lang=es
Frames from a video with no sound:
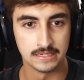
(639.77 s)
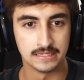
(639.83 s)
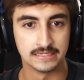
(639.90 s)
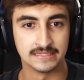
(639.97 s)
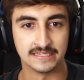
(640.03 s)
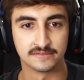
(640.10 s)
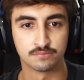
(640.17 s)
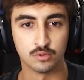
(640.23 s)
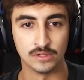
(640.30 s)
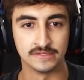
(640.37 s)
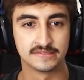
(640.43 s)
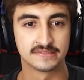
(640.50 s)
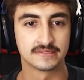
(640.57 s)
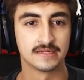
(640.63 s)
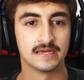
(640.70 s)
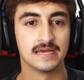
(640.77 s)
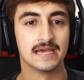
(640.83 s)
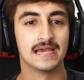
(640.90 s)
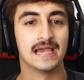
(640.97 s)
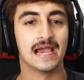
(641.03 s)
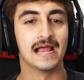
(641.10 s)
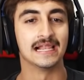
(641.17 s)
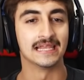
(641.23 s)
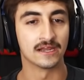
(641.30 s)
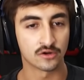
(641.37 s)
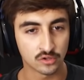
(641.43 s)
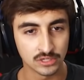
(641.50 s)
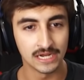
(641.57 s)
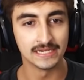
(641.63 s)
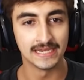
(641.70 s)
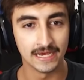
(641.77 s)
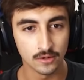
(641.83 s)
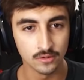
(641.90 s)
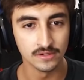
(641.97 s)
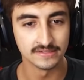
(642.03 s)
Después, el de Royal Diego